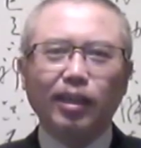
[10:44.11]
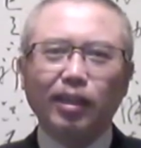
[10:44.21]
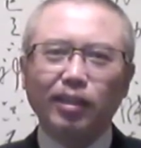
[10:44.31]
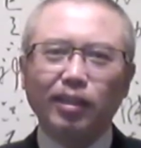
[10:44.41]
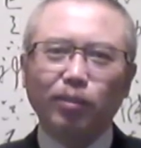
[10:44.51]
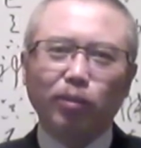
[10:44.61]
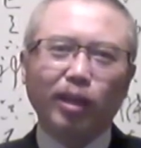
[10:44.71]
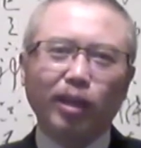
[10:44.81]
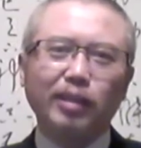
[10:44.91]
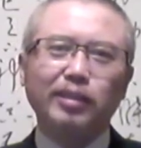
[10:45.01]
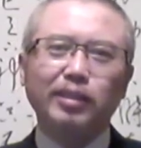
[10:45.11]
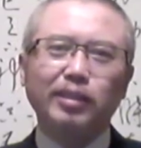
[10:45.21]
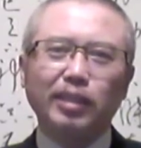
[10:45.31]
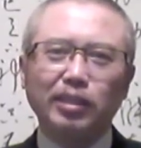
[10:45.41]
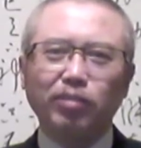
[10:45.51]
那我看见这
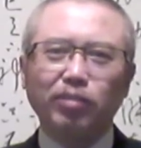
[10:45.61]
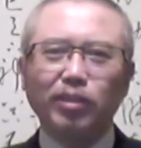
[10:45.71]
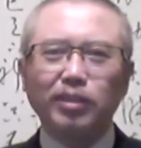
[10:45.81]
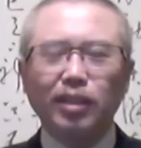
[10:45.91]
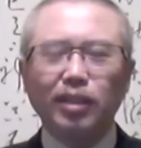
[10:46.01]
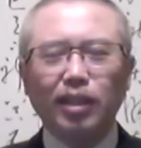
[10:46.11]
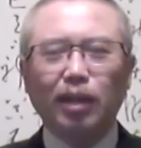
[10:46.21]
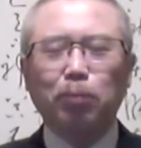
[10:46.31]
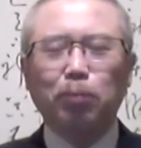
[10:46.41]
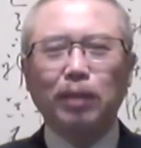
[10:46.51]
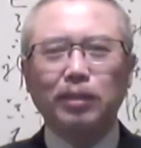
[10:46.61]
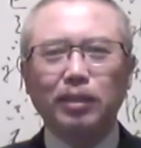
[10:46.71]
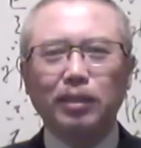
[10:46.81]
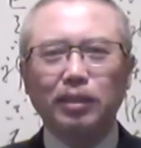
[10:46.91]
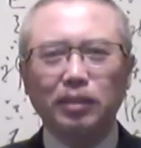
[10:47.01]
些西方政客啊，把这
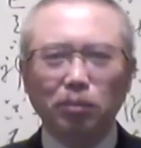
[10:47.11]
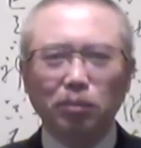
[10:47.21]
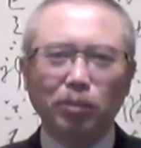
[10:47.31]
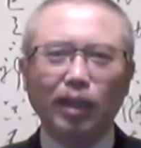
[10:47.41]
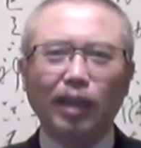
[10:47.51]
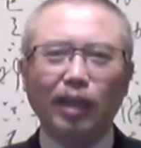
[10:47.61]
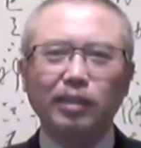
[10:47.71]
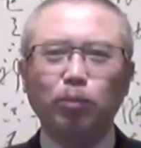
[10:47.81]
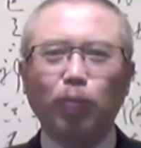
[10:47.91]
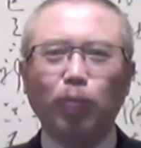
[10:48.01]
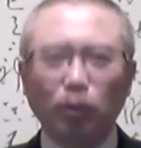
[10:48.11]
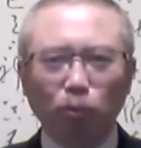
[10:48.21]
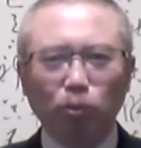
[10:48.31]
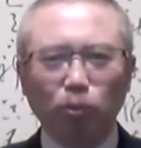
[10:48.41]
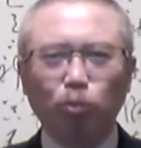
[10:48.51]
个习近平呐，在玩
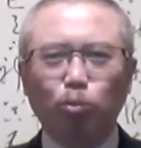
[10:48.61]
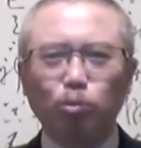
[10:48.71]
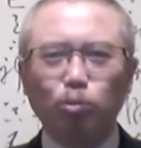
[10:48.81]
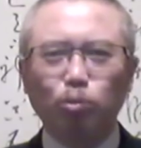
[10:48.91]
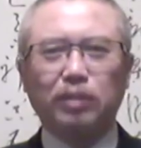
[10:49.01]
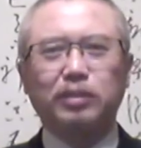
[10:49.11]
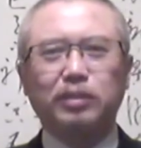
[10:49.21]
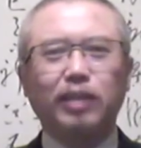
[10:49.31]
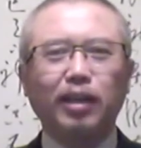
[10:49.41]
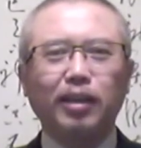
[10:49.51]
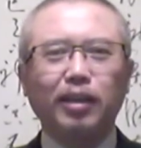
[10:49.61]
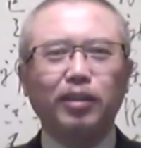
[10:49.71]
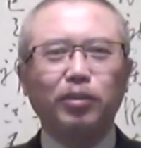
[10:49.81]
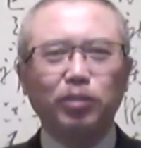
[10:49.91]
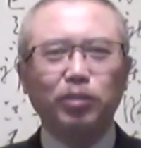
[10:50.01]
弄于股掌之上，
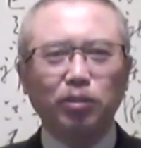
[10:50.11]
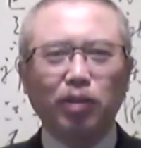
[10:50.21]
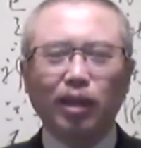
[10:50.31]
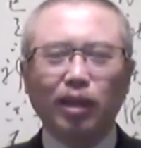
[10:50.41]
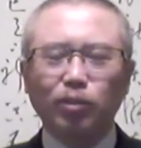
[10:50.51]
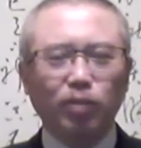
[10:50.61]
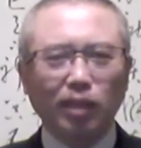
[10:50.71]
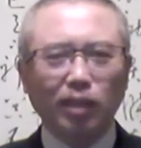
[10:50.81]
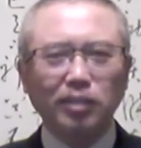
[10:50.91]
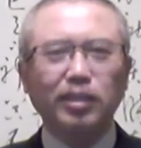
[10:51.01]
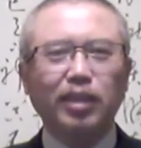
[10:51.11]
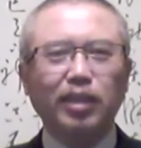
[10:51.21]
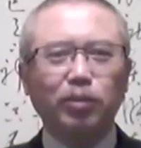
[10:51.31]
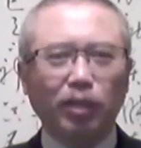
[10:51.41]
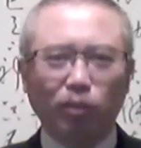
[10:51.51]
有时候啊，对他真是还
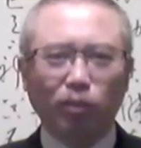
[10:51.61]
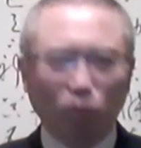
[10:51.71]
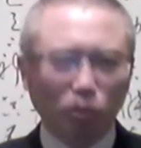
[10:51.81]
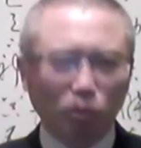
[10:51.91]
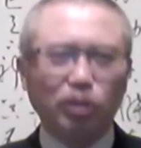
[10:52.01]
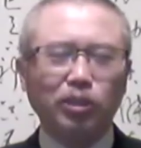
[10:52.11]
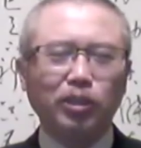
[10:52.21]
有点同情。